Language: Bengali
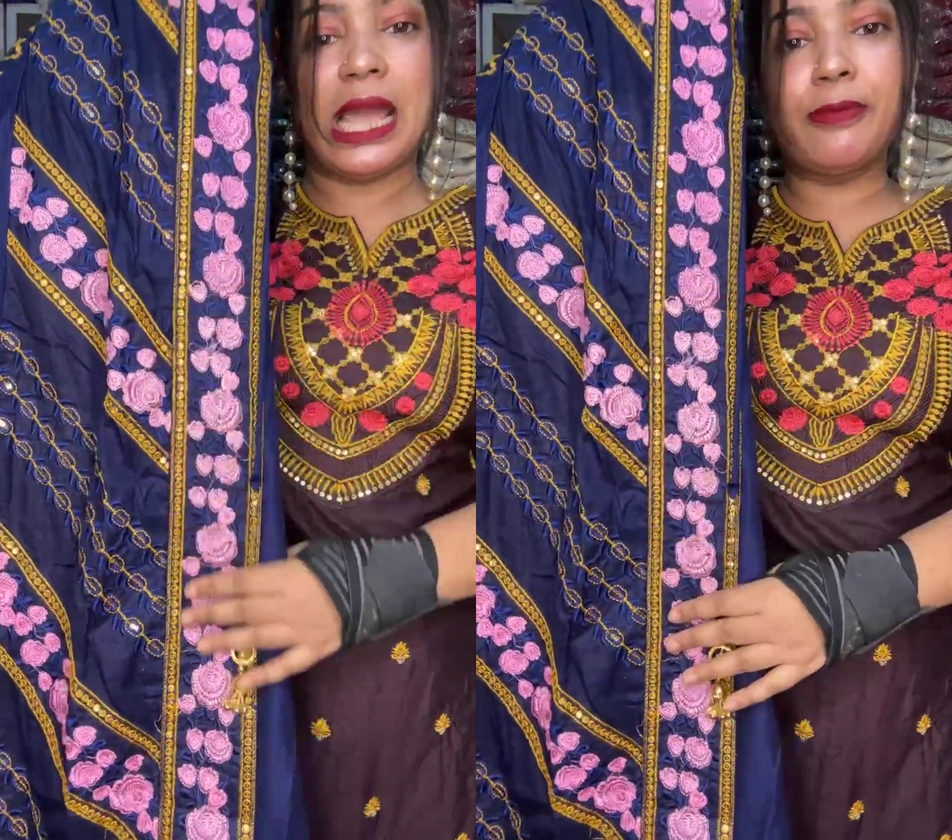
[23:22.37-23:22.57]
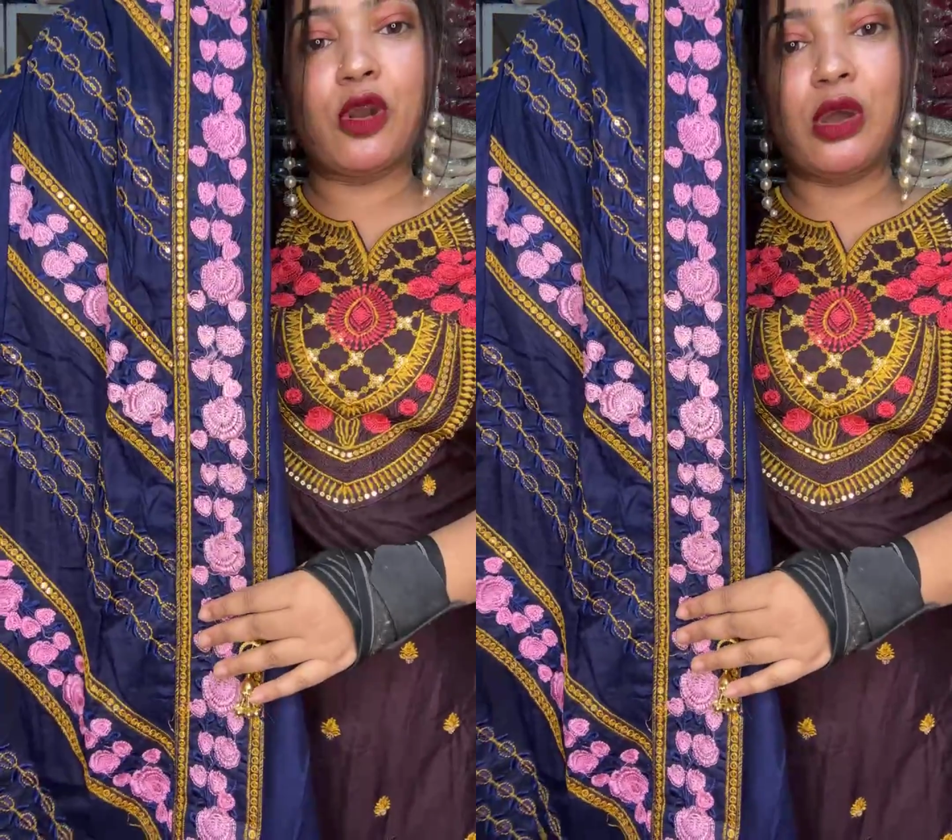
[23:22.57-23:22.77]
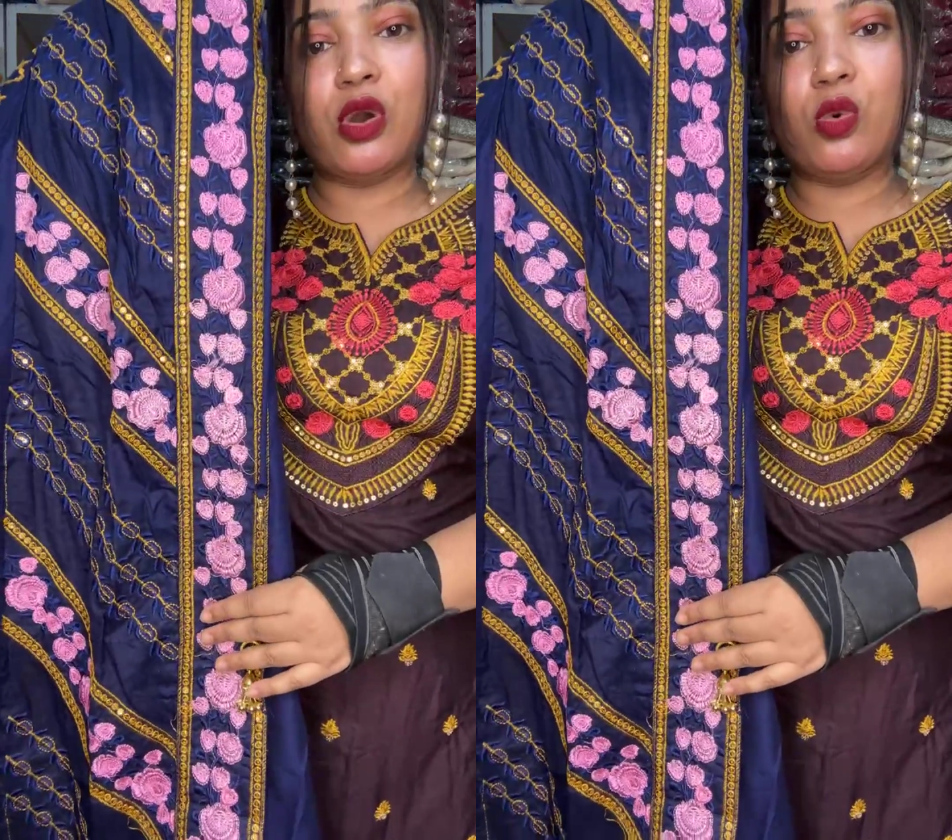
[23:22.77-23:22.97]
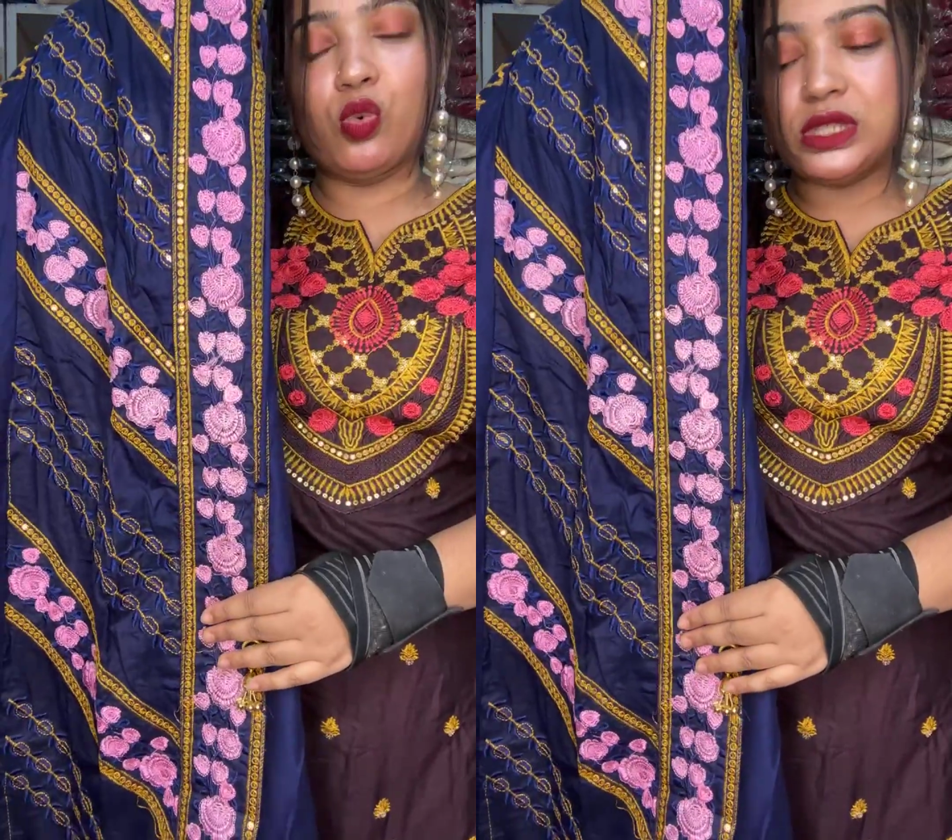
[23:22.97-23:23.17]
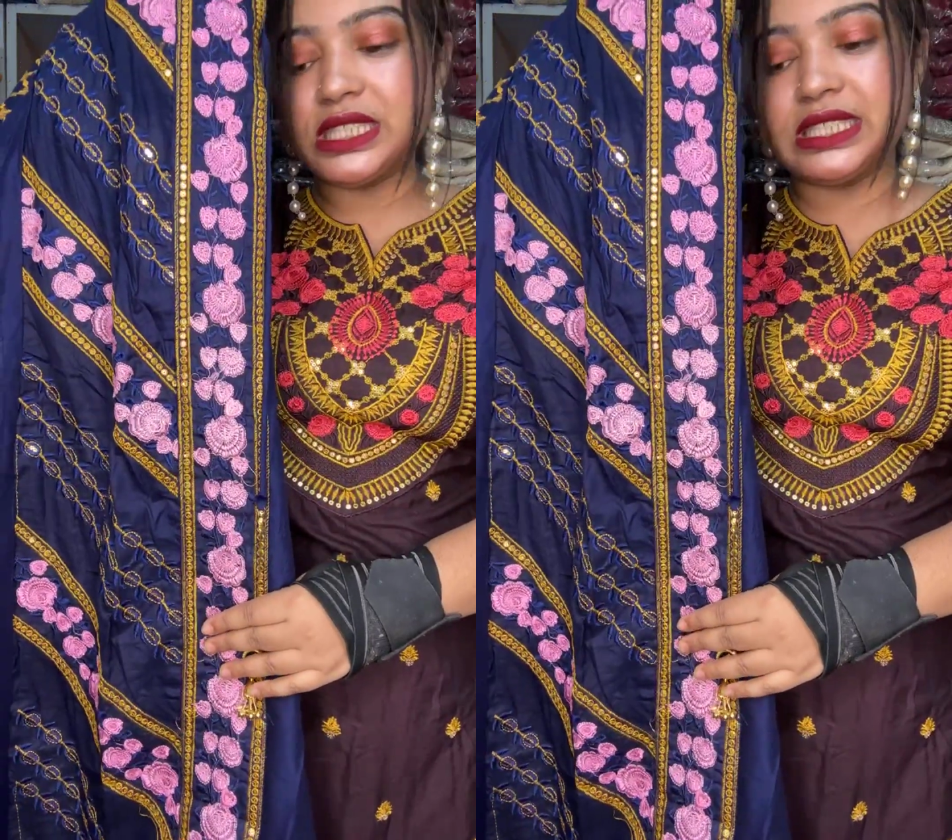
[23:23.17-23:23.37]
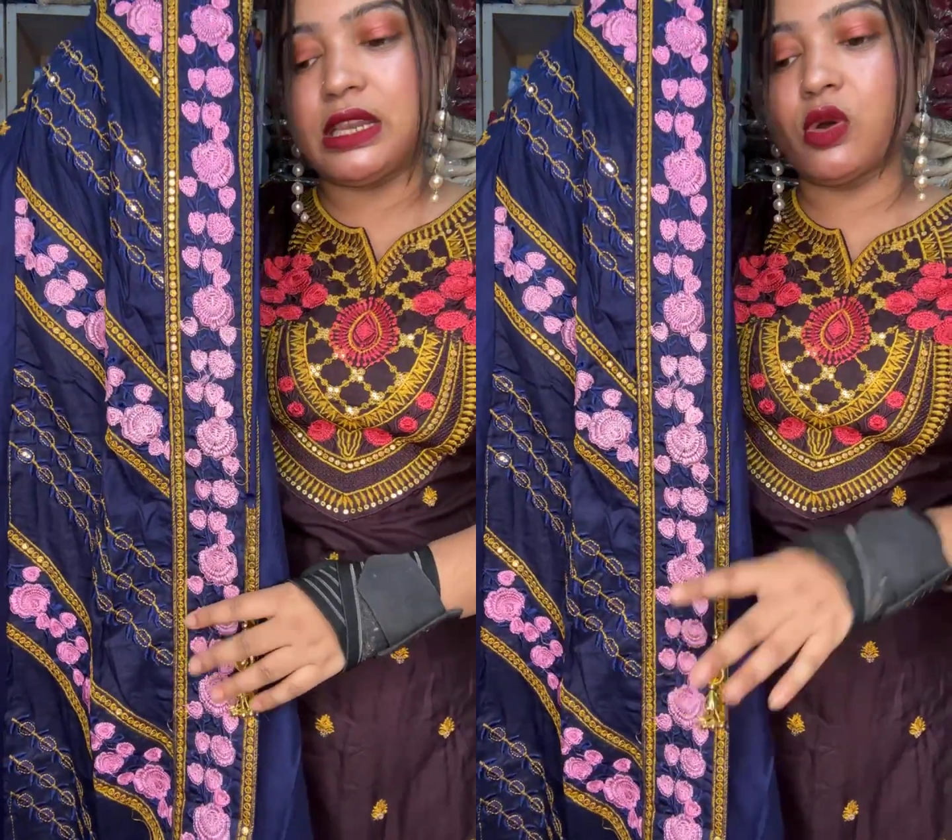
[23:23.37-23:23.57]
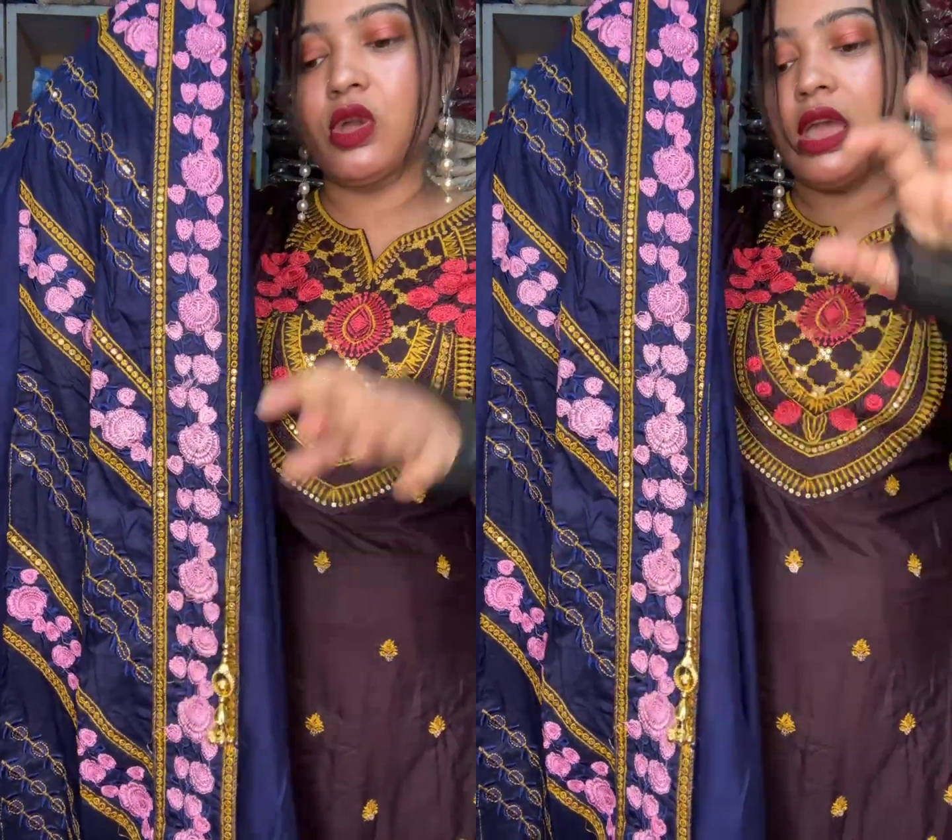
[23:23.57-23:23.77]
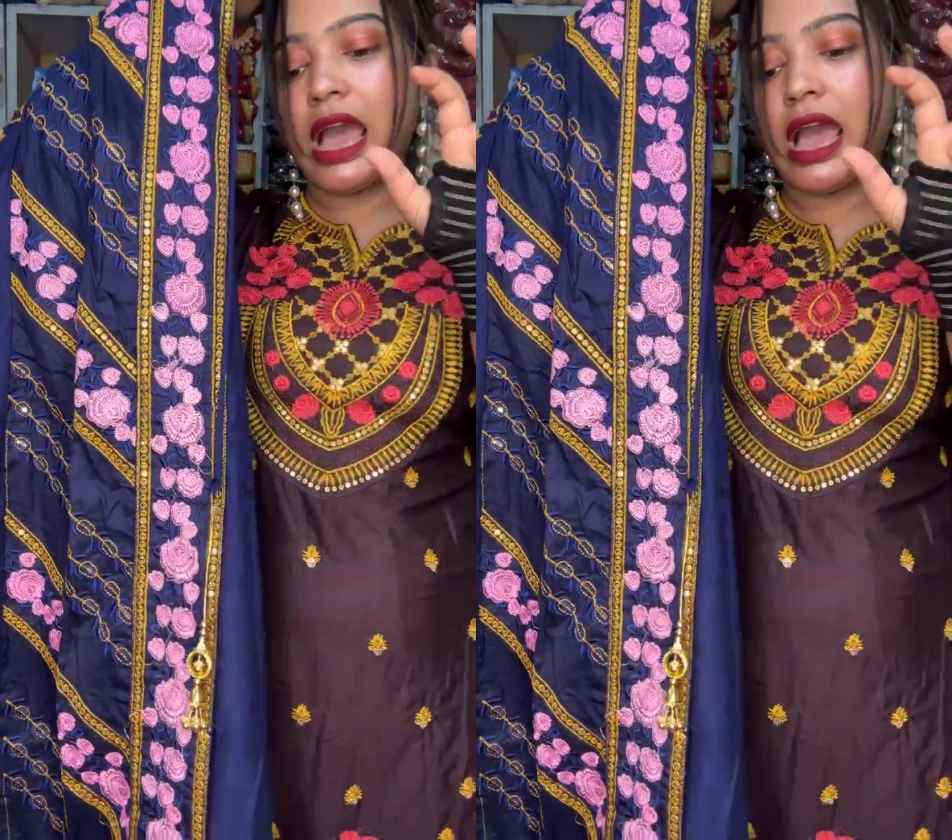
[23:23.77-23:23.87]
লাইভ করা উচিত ছিল